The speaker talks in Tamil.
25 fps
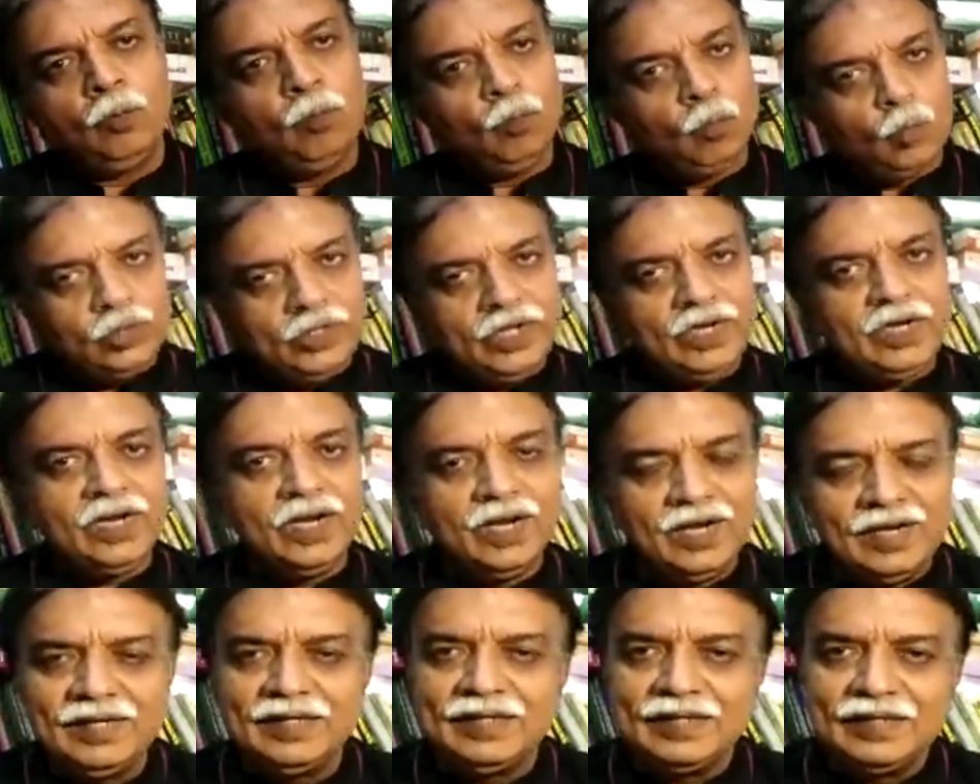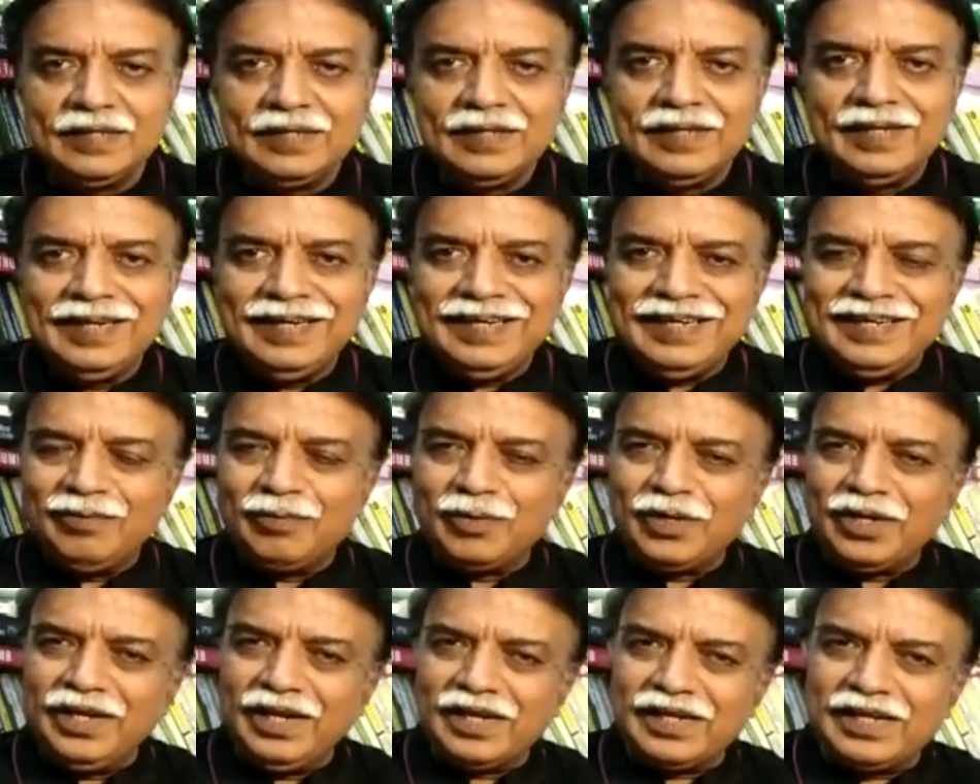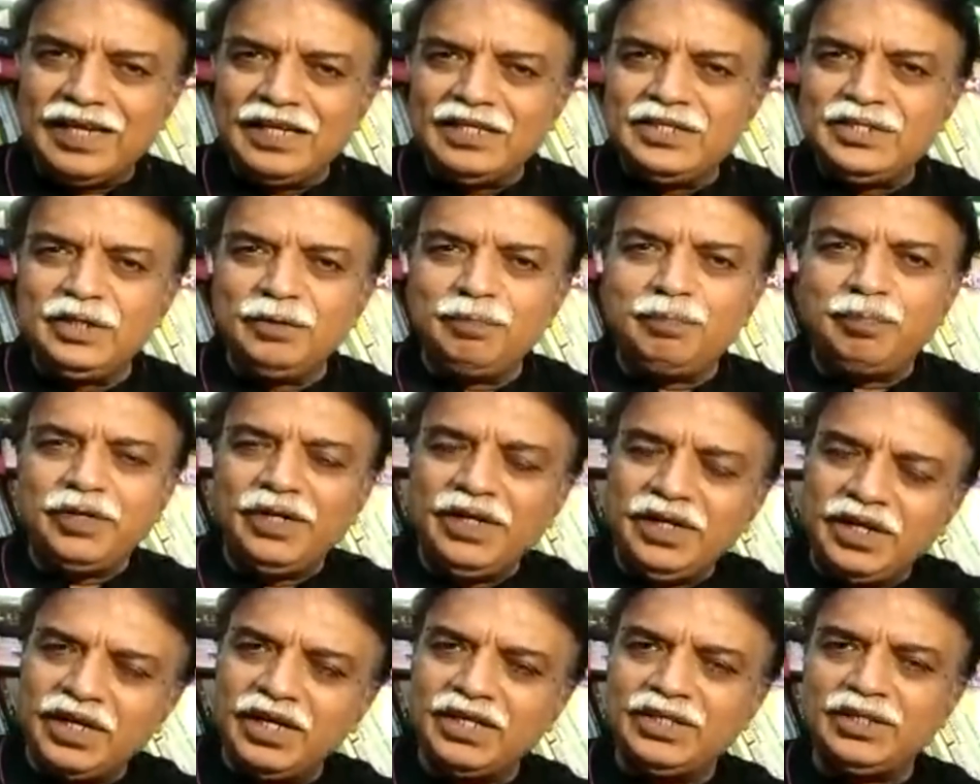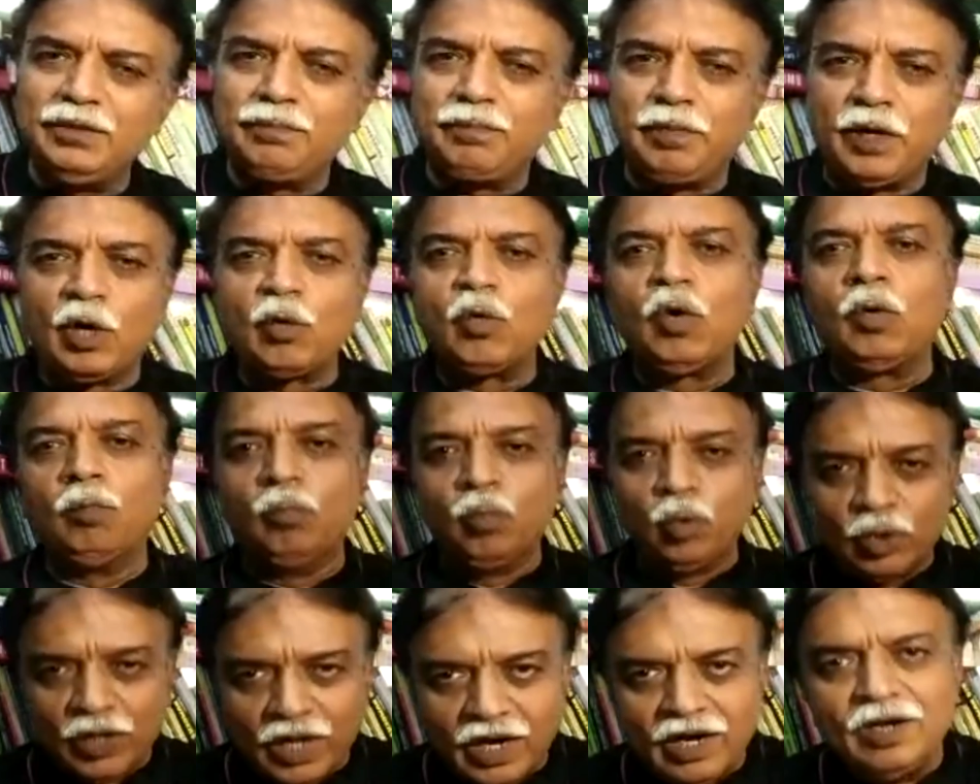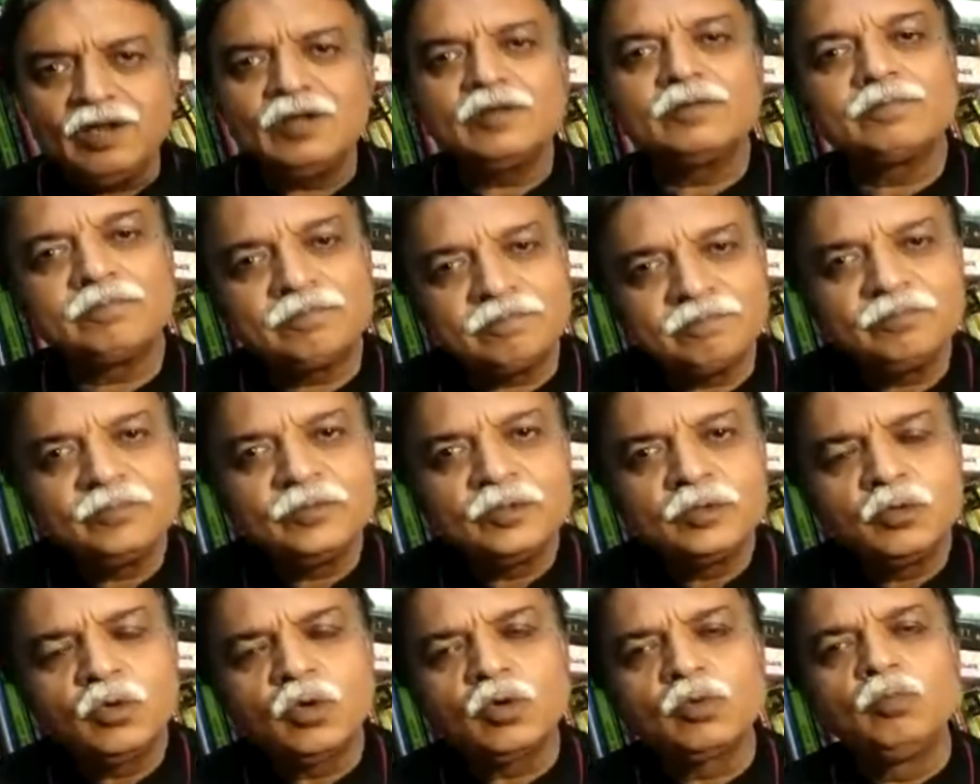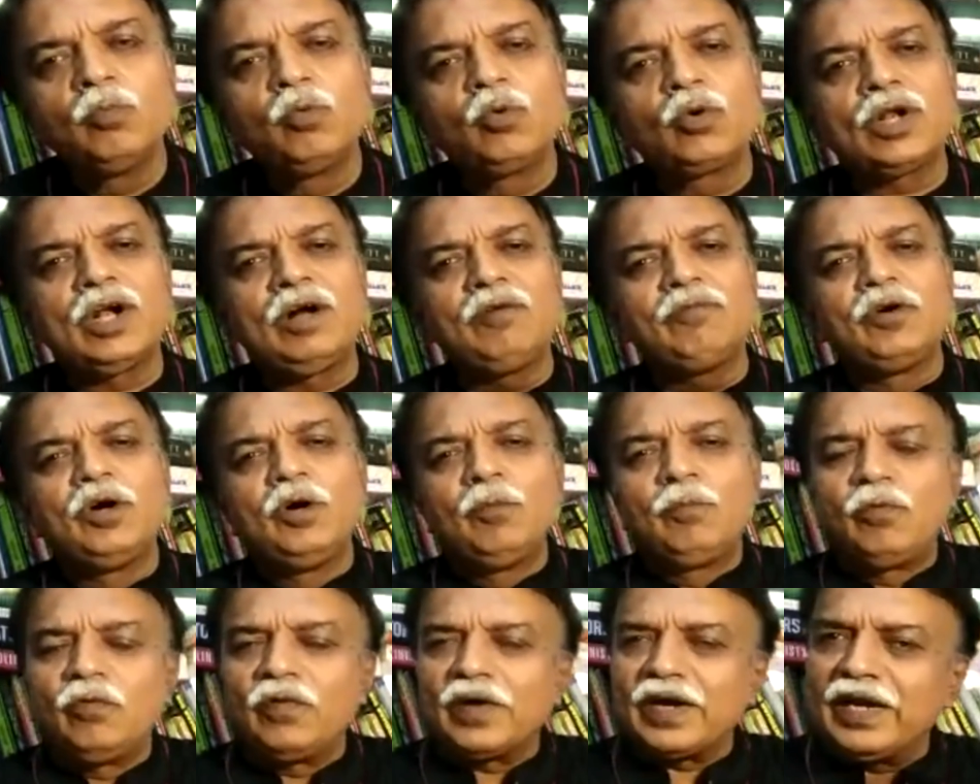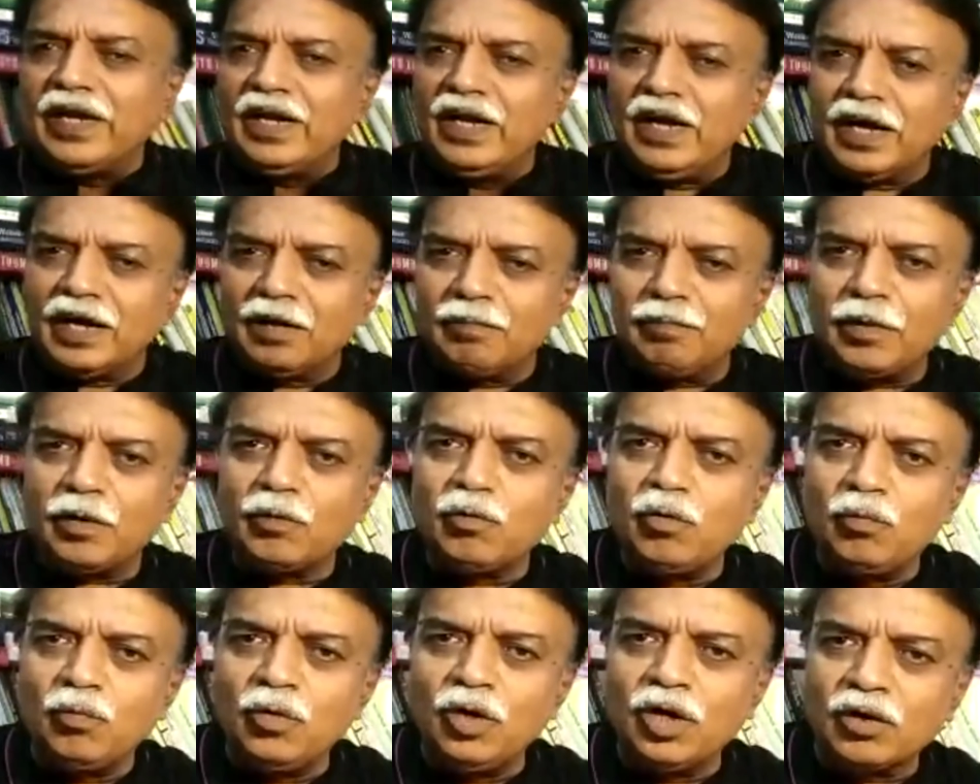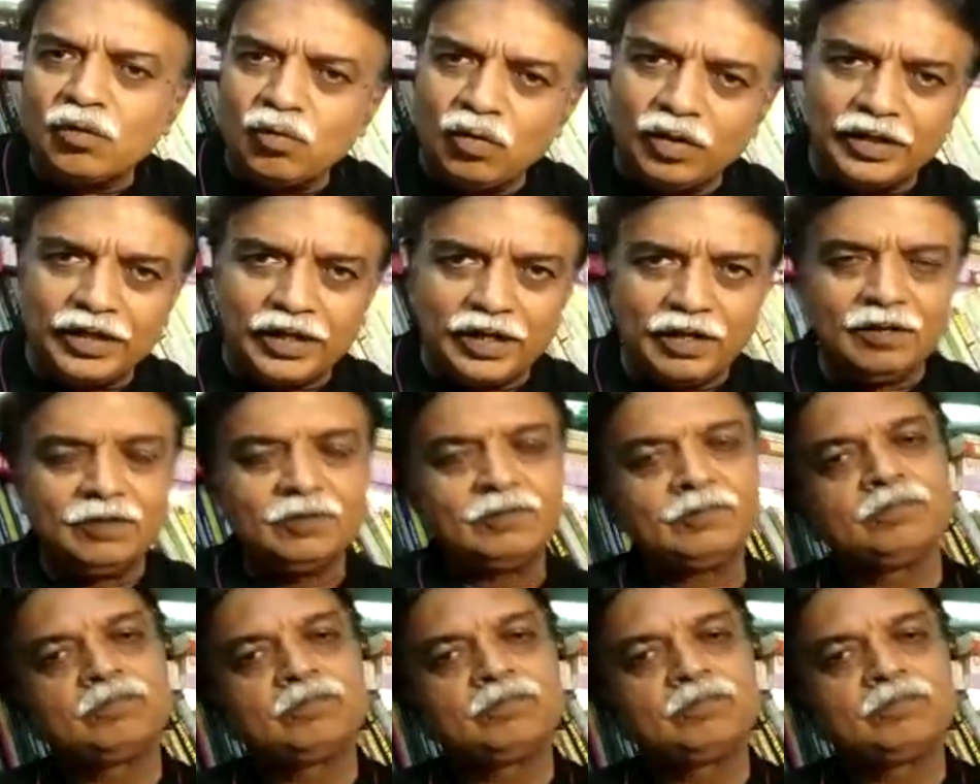முதலில் ஒரு எல்கேஜி ப்ரீகேஜி பருவம் முதல் ஒரு மூன்றாம் வகுப்பு வரையிலான பருவம் உள்ள குழந்தைகள்